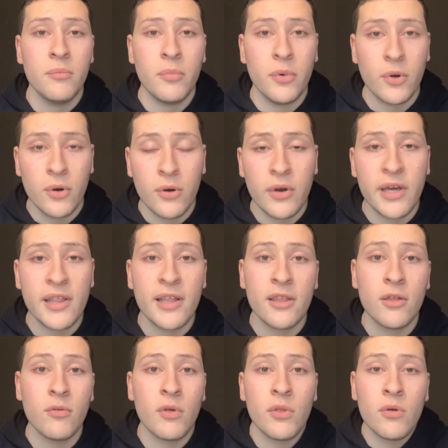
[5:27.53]
por lo que esta
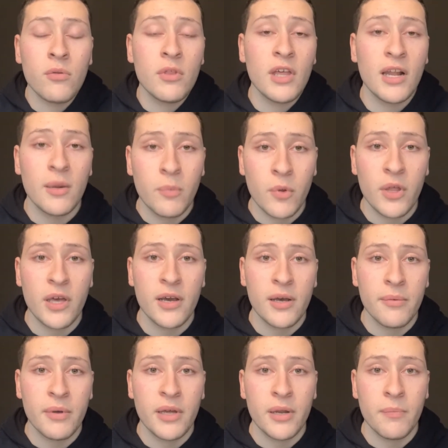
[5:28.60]
situación ya la podían
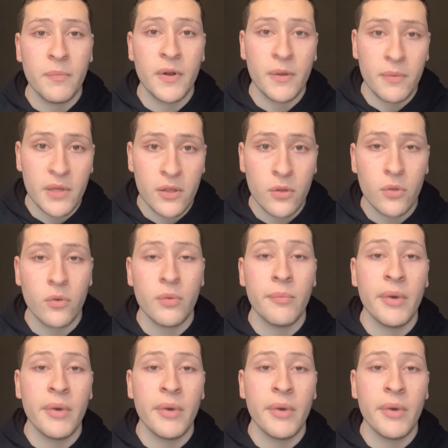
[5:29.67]
haber previsto